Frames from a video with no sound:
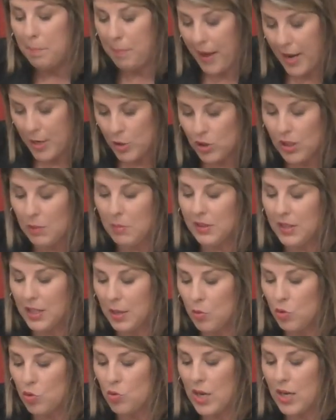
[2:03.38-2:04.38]
Para eso también
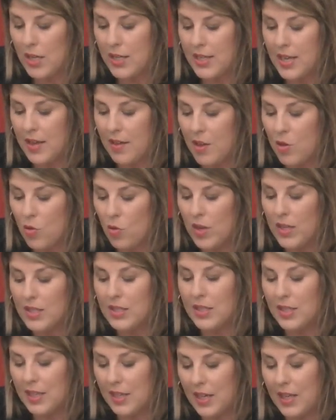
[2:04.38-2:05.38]
tenemos una línea de
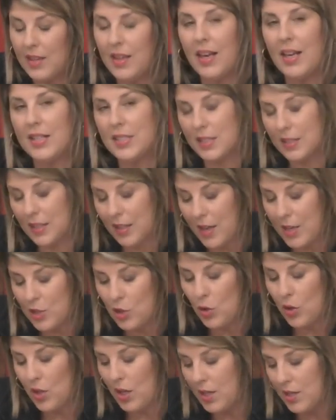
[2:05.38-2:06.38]
ayudas dirigida a las entidades
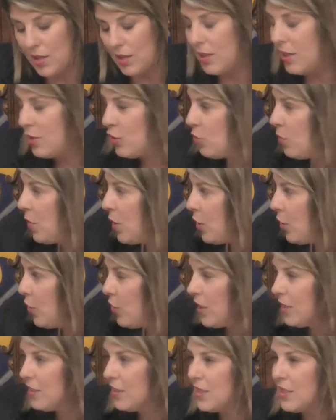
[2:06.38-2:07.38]
sociales, que he hecho
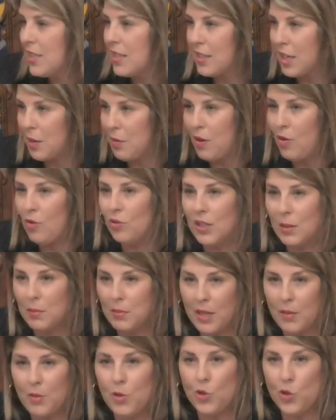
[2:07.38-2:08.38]
mención antes al trabajo tan
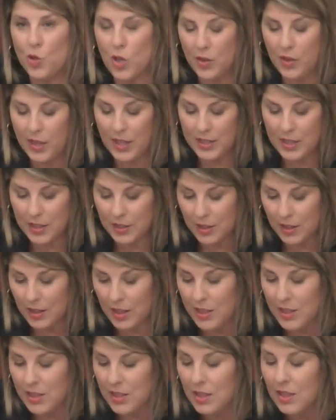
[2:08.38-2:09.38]
maravilloso que hacen las
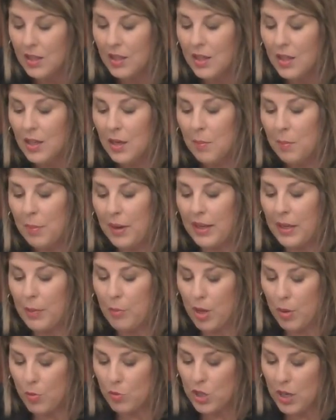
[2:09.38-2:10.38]
entidades, para que
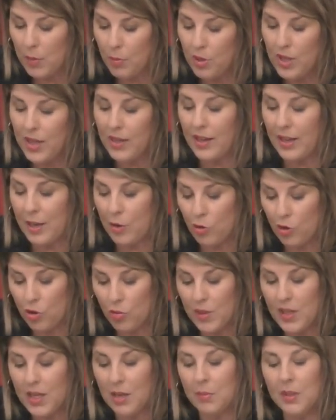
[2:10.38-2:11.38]
podamos apoyar
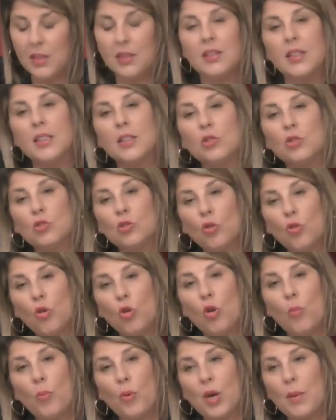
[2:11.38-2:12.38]
económicamente
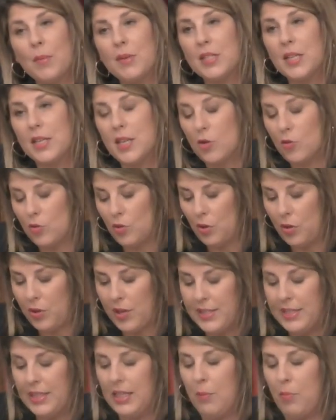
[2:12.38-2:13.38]
todos los programas que ya
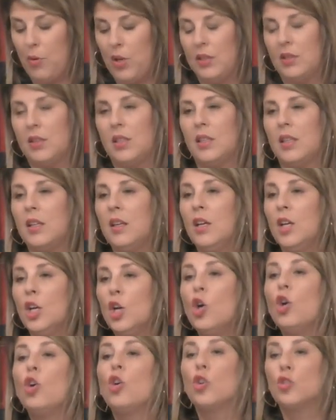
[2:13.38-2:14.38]
conocéis y que puedan tener
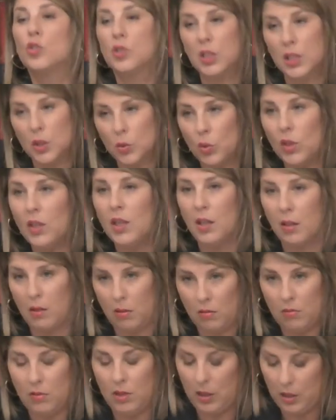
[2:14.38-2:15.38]
continuidad
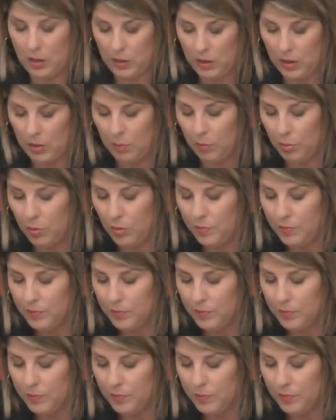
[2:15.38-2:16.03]
en el tiempo.